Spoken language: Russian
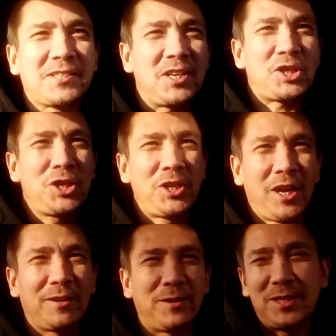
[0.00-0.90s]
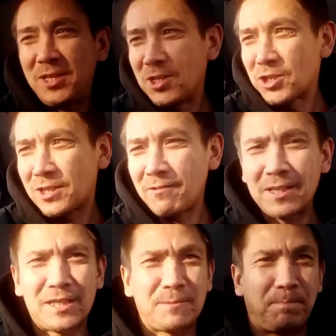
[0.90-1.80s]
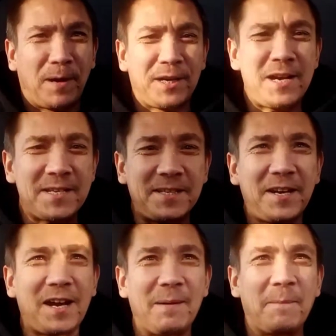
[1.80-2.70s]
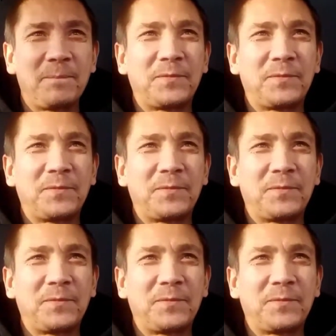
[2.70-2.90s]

защитников Отечества с праздником!